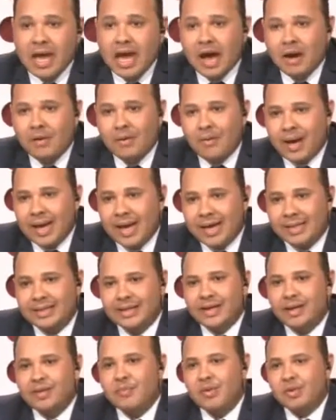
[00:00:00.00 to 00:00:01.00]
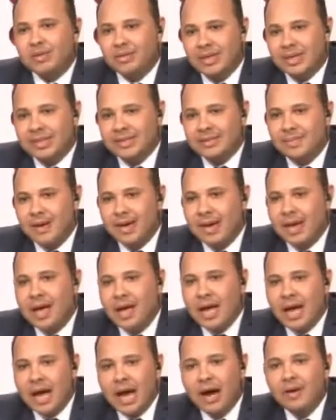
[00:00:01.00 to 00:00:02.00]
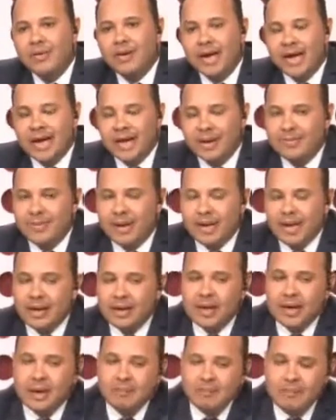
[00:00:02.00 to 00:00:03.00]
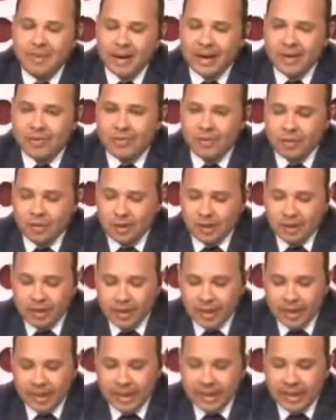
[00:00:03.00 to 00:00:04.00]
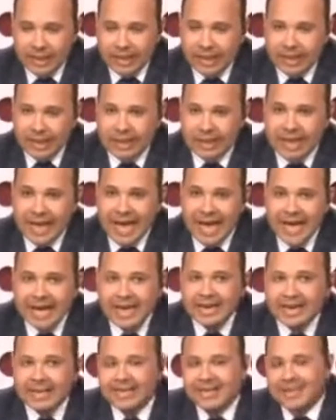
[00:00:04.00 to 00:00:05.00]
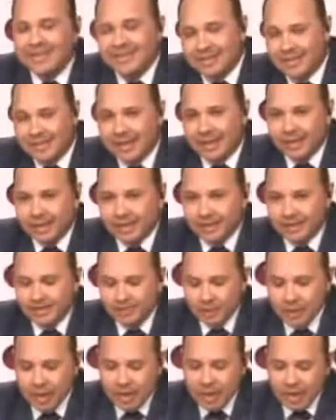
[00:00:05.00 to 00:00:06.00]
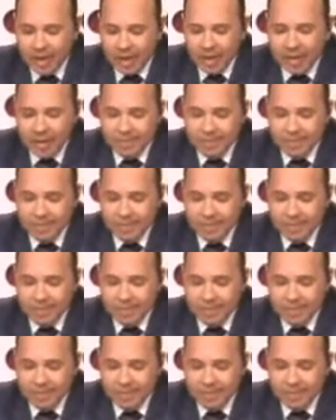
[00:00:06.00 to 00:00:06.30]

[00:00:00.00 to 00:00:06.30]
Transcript: اوقات غير منتظمه او يا اما باكل آه، اكل غير صحي آه،